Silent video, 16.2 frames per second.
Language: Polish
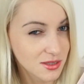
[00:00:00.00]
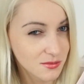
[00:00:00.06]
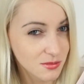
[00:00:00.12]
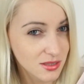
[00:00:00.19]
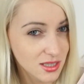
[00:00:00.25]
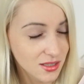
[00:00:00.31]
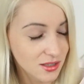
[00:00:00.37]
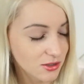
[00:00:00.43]

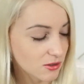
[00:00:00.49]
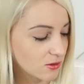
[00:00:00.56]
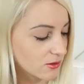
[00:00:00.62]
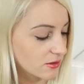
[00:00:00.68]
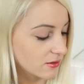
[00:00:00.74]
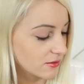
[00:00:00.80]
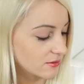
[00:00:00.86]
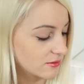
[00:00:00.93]
żeby takie
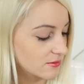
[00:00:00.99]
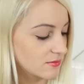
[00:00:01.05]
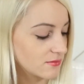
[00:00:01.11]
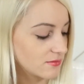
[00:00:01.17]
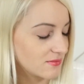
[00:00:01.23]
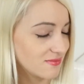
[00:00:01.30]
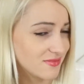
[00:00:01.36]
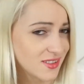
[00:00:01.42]
kolory,
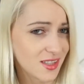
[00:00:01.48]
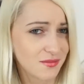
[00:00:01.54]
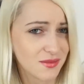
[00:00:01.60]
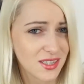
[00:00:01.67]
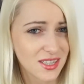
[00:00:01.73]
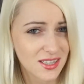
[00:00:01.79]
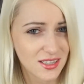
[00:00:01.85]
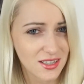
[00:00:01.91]
nie wiem,
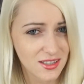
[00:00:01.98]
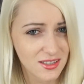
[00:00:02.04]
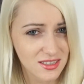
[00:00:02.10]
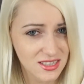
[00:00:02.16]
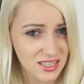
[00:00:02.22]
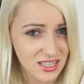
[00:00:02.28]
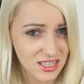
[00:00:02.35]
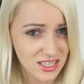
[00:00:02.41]
takie
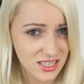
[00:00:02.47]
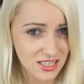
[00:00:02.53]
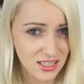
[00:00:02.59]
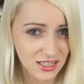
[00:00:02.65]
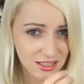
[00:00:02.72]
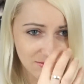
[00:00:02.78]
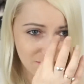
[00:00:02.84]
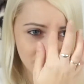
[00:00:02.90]

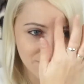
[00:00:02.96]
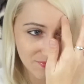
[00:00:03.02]
strasznie